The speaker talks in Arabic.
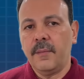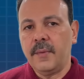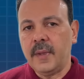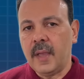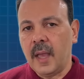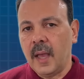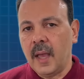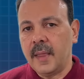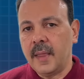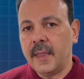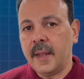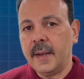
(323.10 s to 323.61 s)

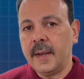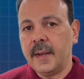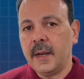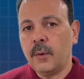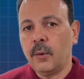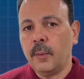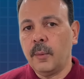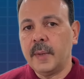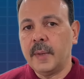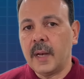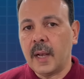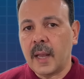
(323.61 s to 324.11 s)
في هذا
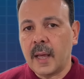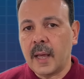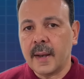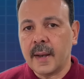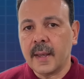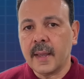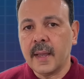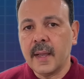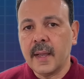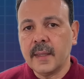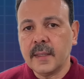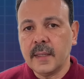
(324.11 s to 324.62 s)
النوع من
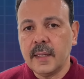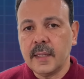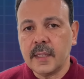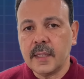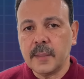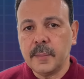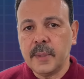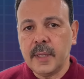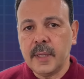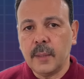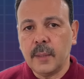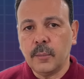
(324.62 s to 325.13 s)
الحركات
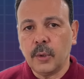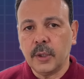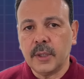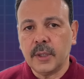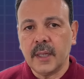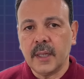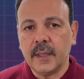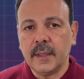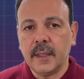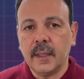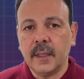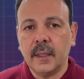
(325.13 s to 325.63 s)
النسبية
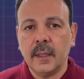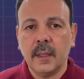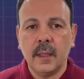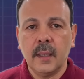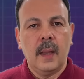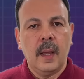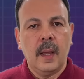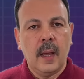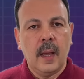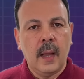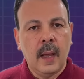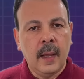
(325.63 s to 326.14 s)
المعتادة
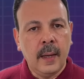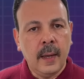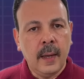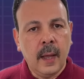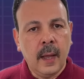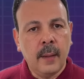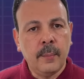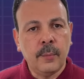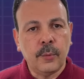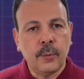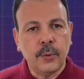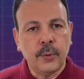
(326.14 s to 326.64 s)

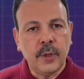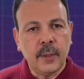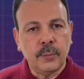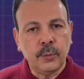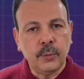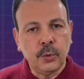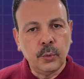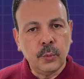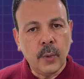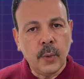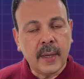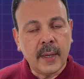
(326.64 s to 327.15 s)
الأمر
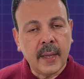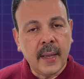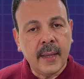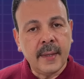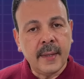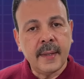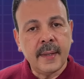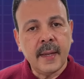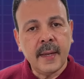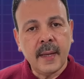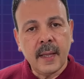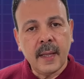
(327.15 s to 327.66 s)
يبدو
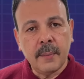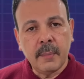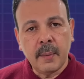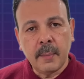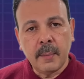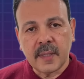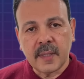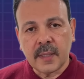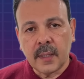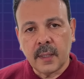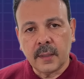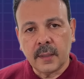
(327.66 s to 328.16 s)
وكأننا
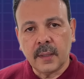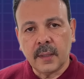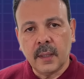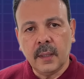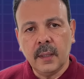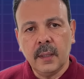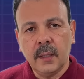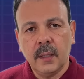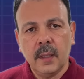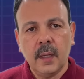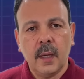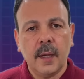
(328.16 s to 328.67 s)

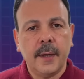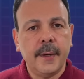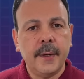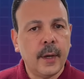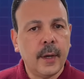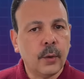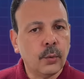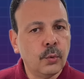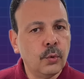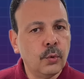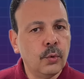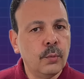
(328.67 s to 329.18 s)
ببساطة
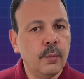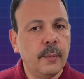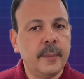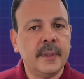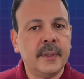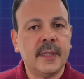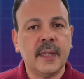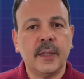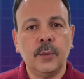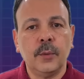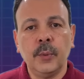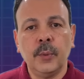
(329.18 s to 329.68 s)
نقوم
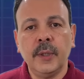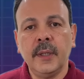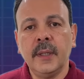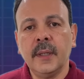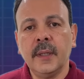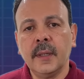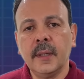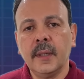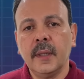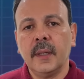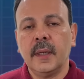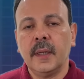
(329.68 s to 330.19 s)

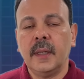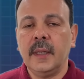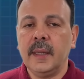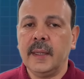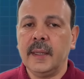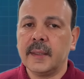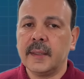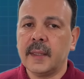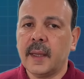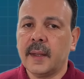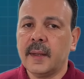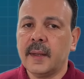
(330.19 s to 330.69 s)
بتدبير
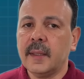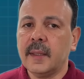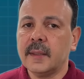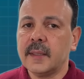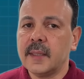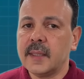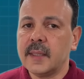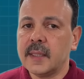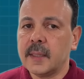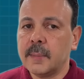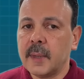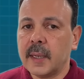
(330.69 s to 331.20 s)
لإطارات
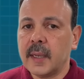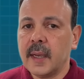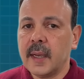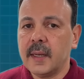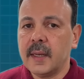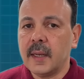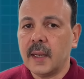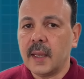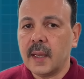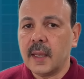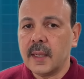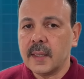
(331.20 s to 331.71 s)

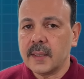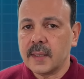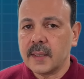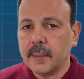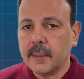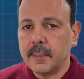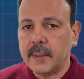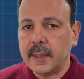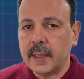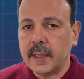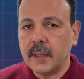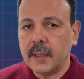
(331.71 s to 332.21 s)
الزمكان الخاصة
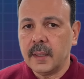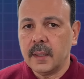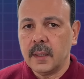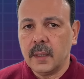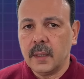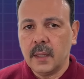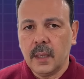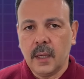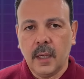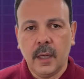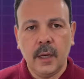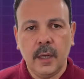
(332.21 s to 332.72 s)
بنا
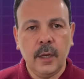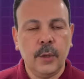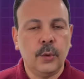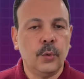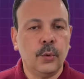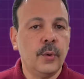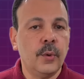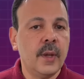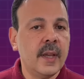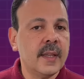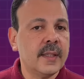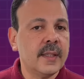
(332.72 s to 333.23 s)

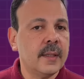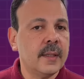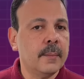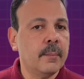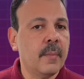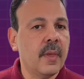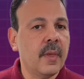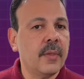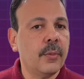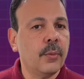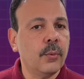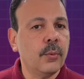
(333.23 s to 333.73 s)
لتناسب
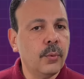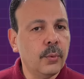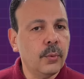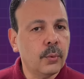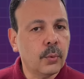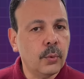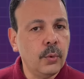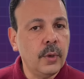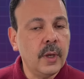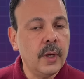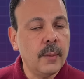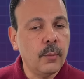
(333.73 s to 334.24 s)
منظور
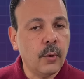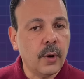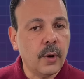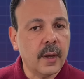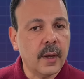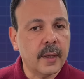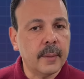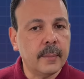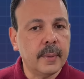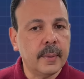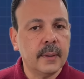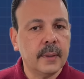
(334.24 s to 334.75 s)
كل
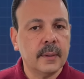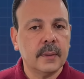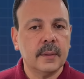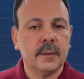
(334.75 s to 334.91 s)
مراقب